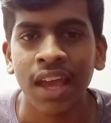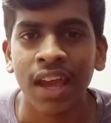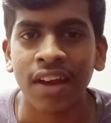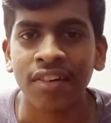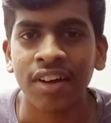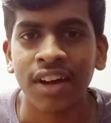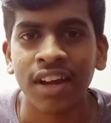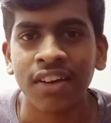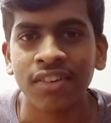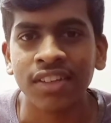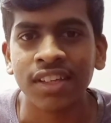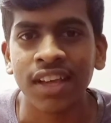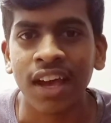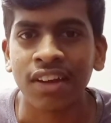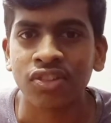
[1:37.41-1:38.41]
அண்ட்
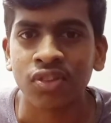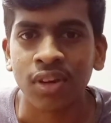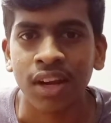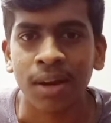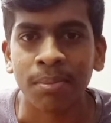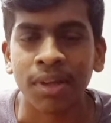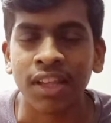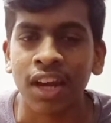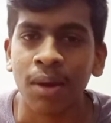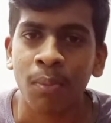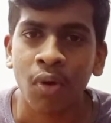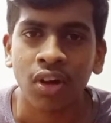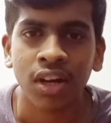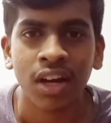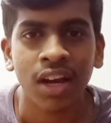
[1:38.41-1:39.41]
ரெண்டாவது யார் சொல்லலாம்னு பார்த்தீங்கன்னா
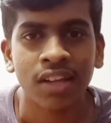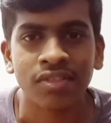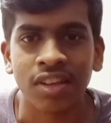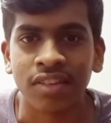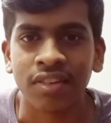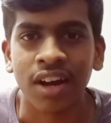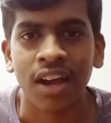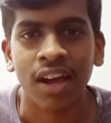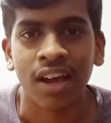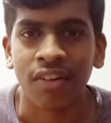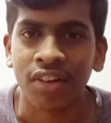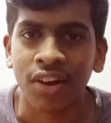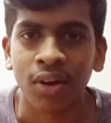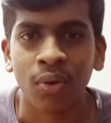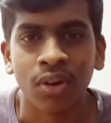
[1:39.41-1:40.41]
மொட்டராஜன்றன்
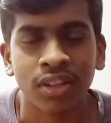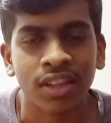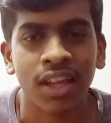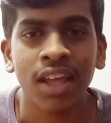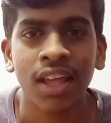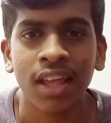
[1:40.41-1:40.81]
அவர் கொடுத்த